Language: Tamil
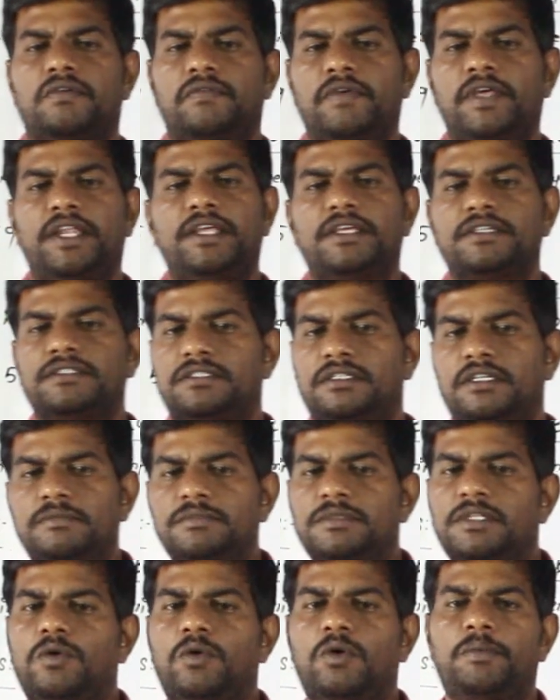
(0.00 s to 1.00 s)
வேரியஸ்
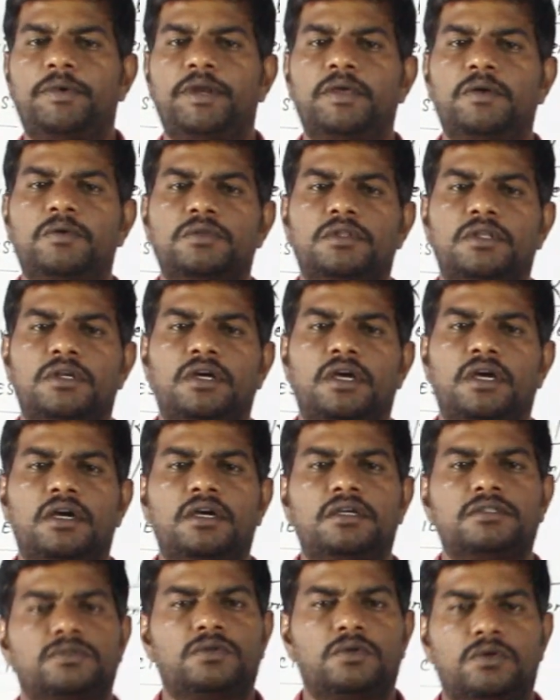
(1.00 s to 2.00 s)
ஸ்ட்ரீம்ஸில் ஓப்பனிங் கொடுத்துருக்காங்க
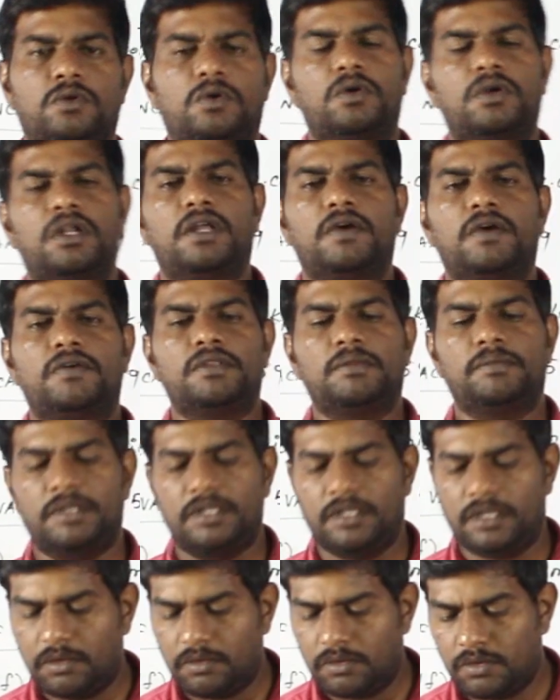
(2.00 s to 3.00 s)
ஸோ டோட்டலாக வந்து
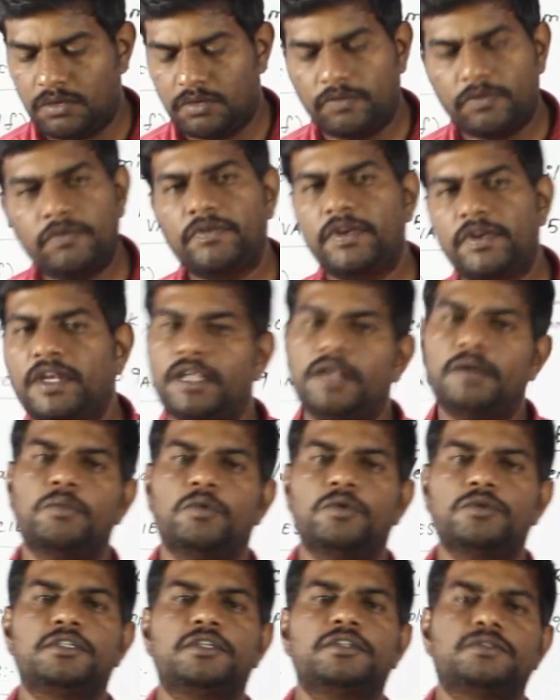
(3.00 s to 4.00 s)
பார்த்தீங்கன்னா ஒரு ஃபிஃப்டி நைன்
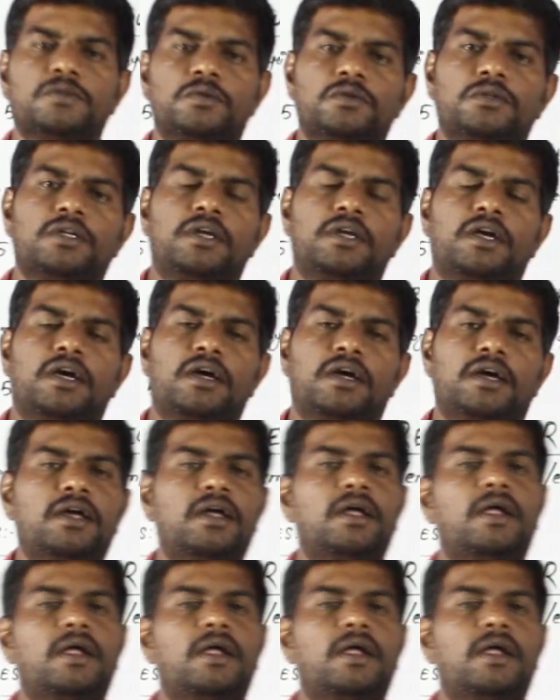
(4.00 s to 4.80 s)
போஸ்டிங்ஸ் கொடுத்துருக்காங்க